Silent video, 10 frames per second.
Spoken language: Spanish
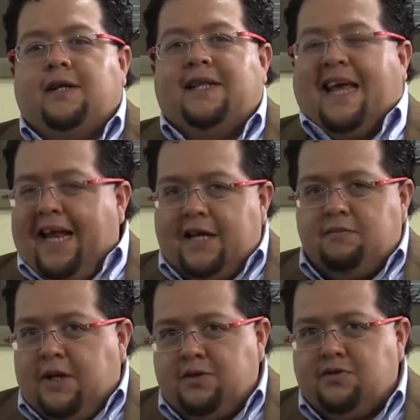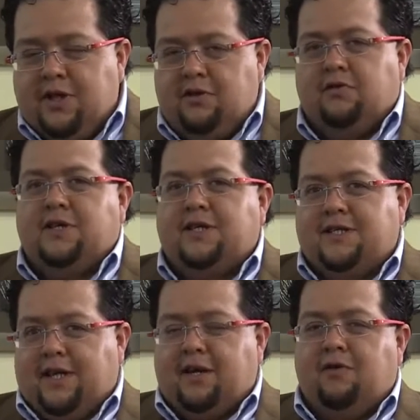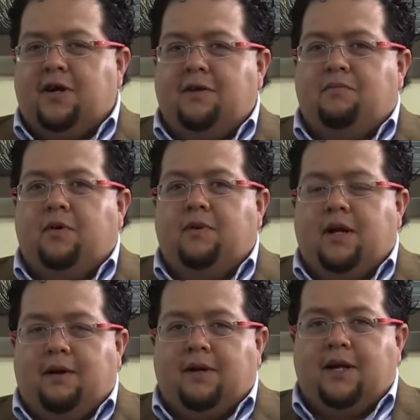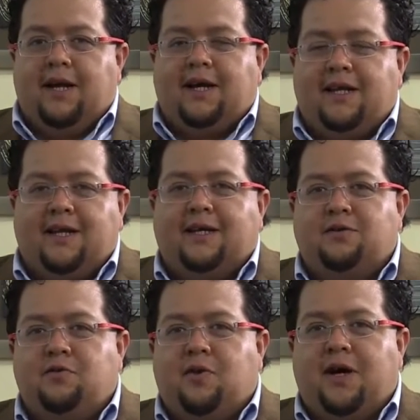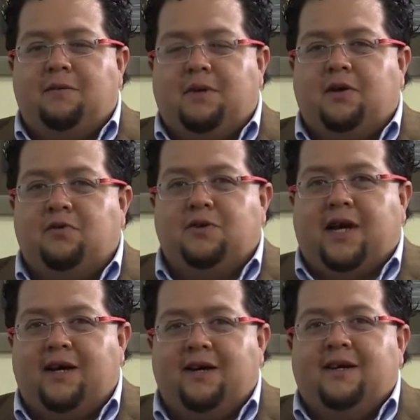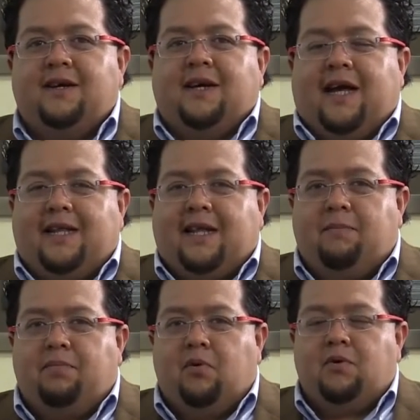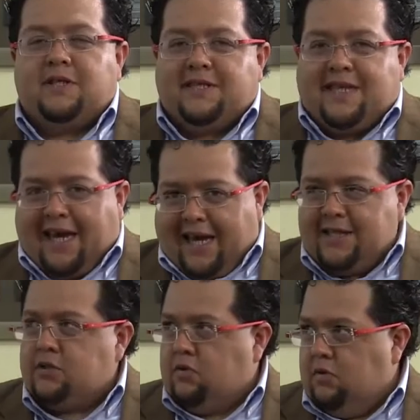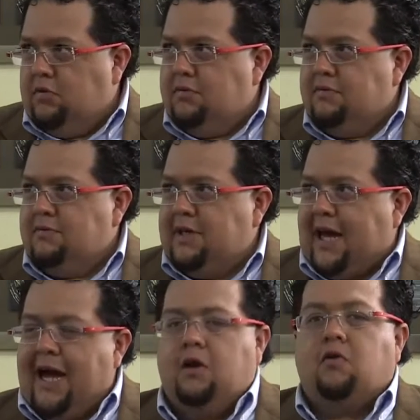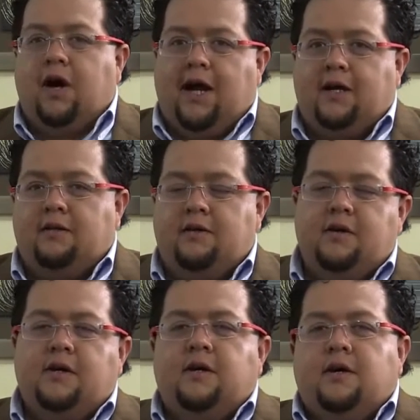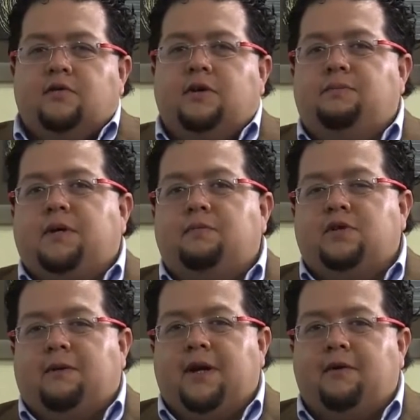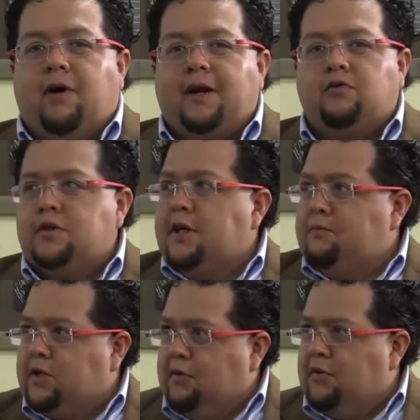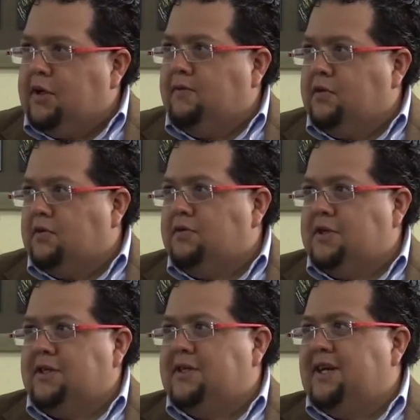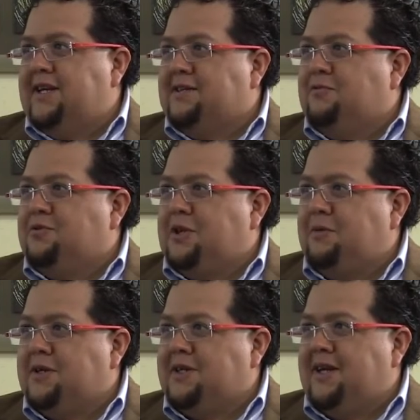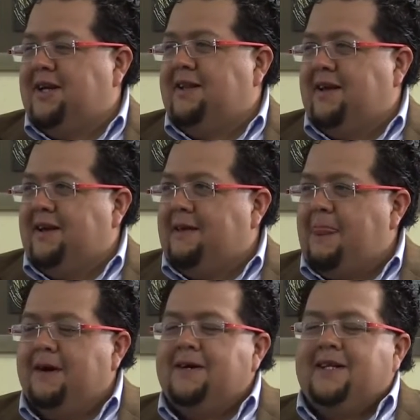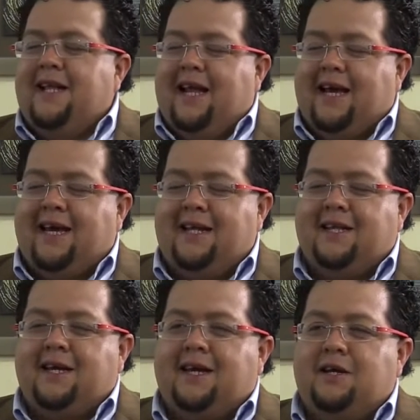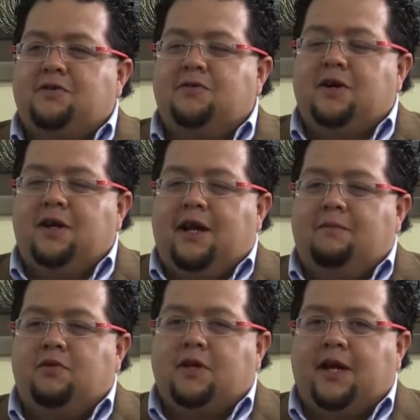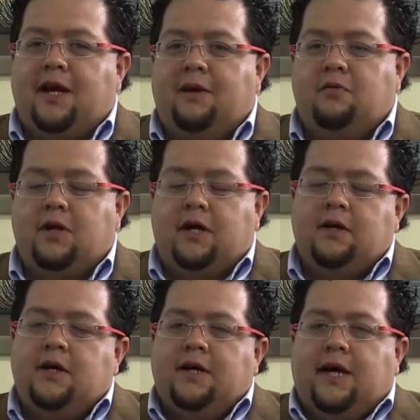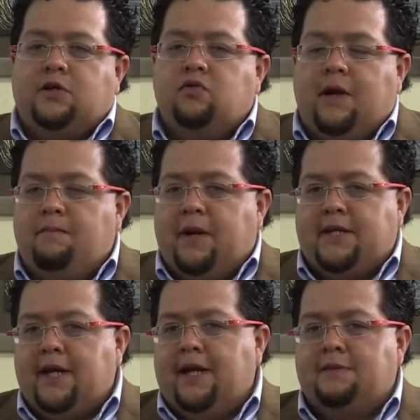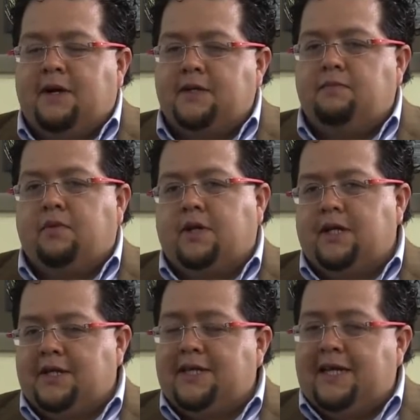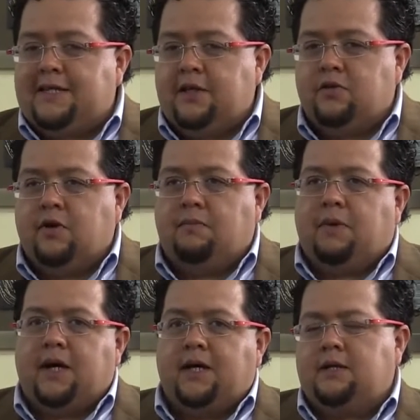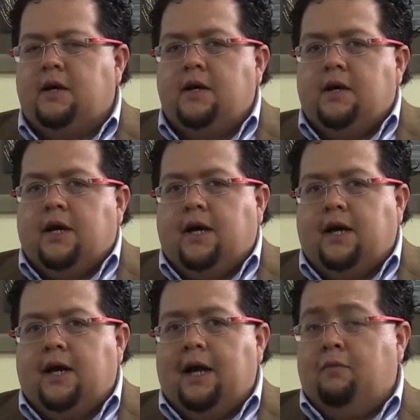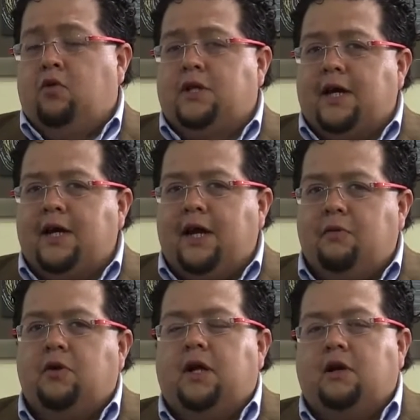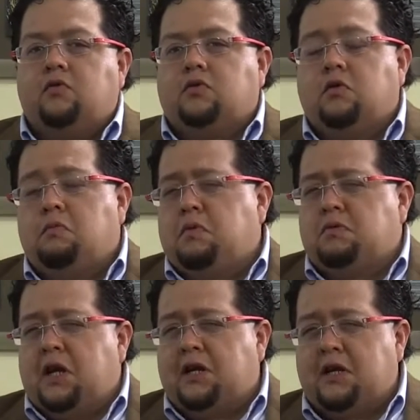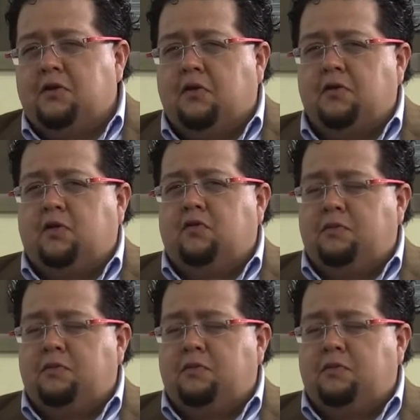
de las más ostentosas que se recuerdan en Puebla, la verdad la gente que estuvo ahí me dijo, o sea, el tipo se gastó a lo grande. Entonces empezamos a averiguar, conseguimos algunas fotos este, exclusivas de, Extraordinarias. De, la gente que hizo el, montaje de la boda. Es una empresa de las más importantes del centro del país. Eh, el montaje de la boda le costó pues alrededor de